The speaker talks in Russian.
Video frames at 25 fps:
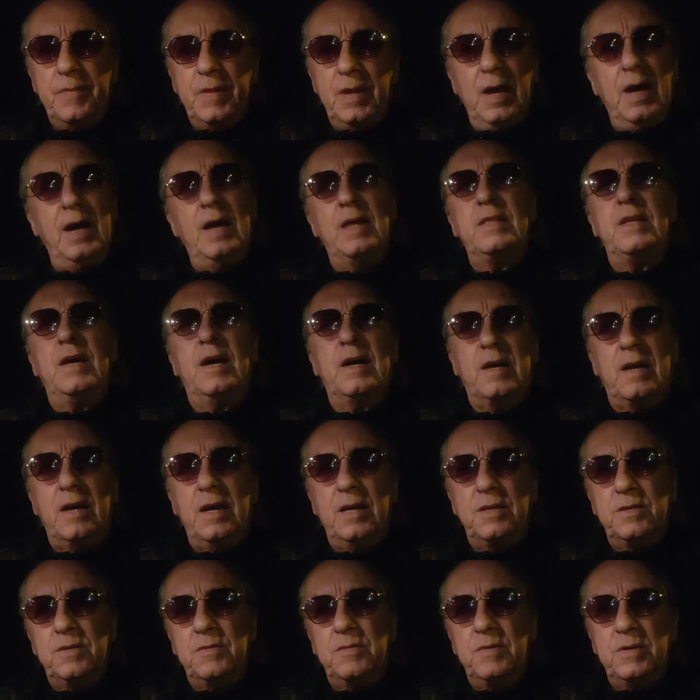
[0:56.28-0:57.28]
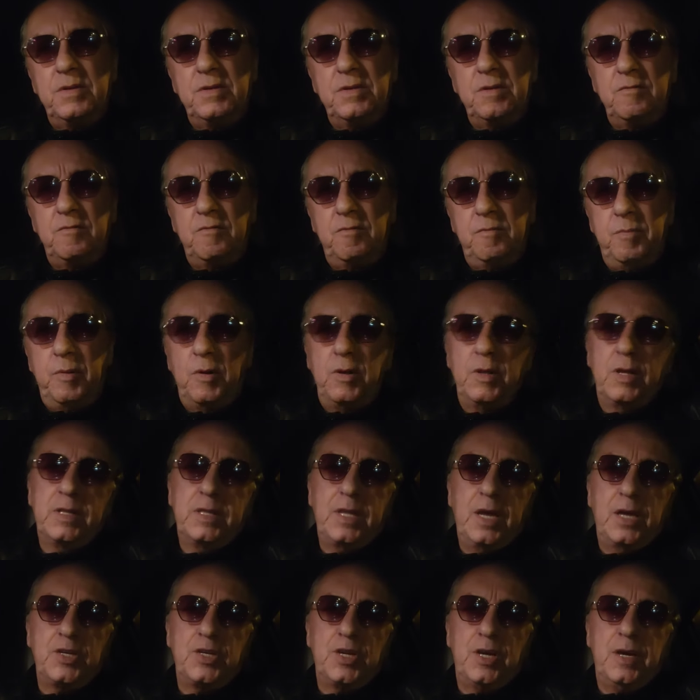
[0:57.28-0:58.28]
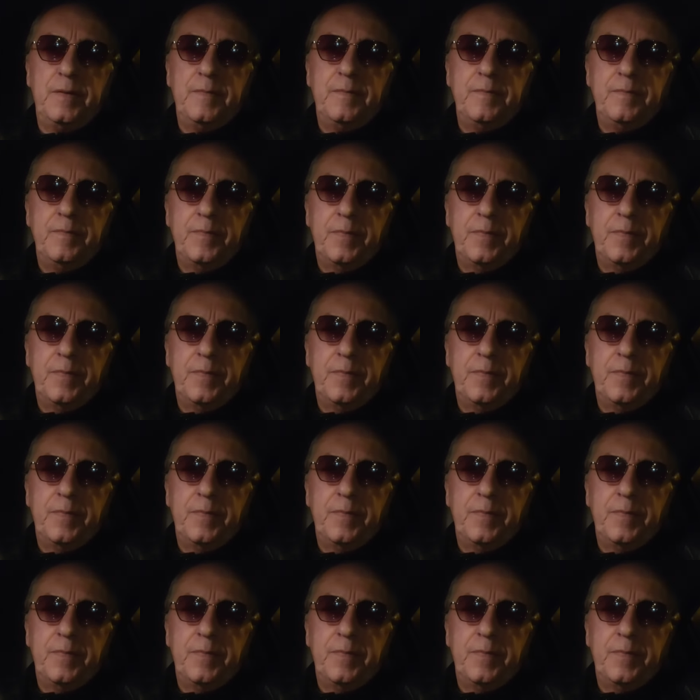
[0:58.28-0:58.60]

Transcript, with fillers: А она оказывается в полэтажа.